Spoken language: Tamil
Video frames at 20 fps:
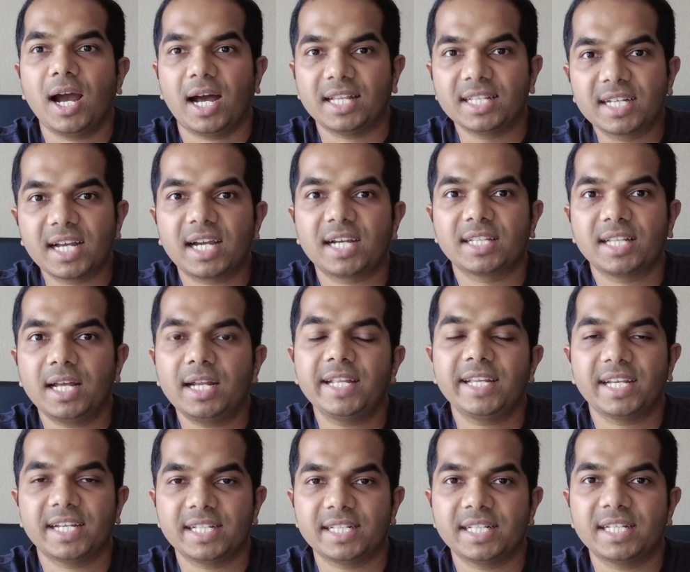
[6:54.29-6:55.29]
அதுக்காக தான்
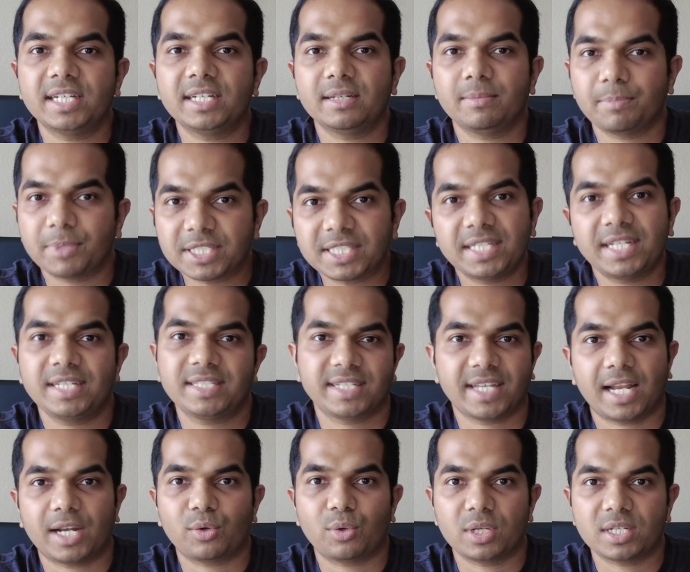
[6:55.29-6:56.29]
நீங்கள் இந்த பர்சன்டேஜ்
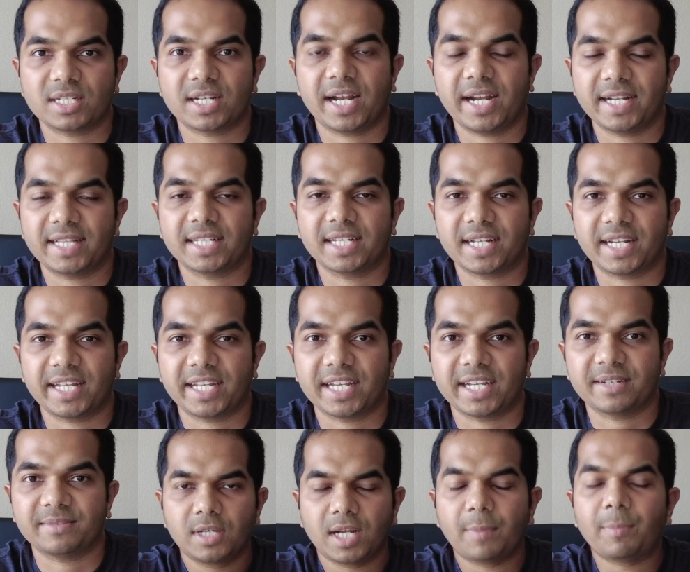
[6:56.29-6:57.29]
கேல்குலேஷனாக எடுத்துக்கிறீங்க
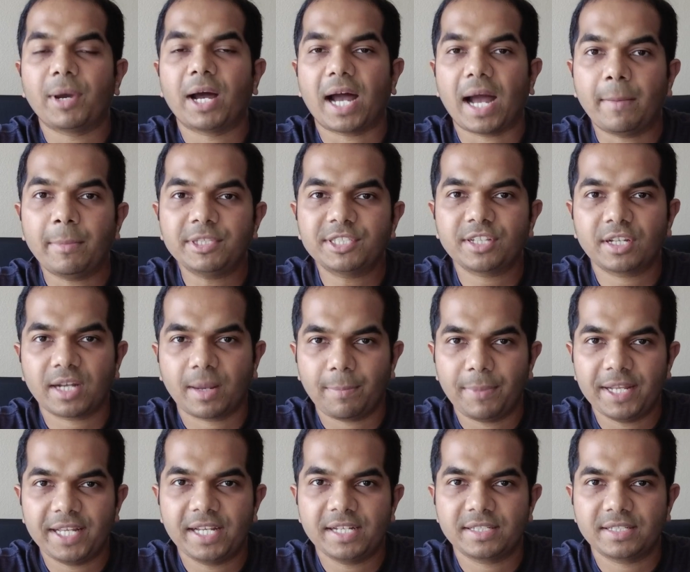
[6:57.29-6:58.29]
நம்ம அமேசான்
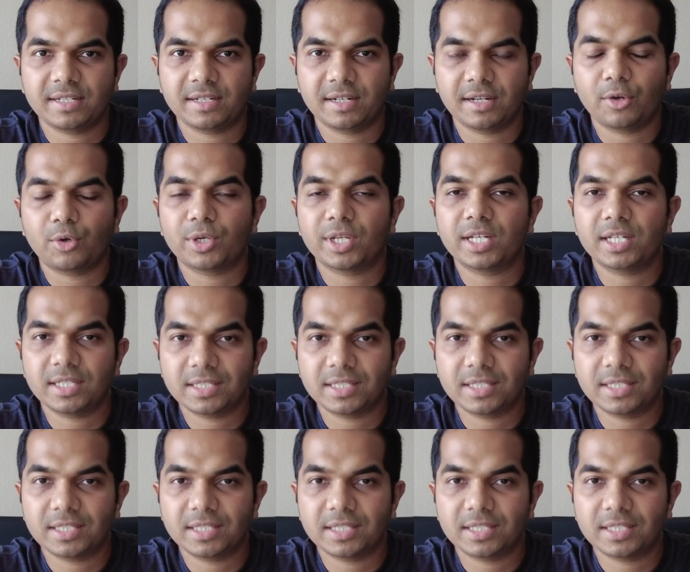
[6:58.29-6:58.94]
அப்ளிகேஷனோட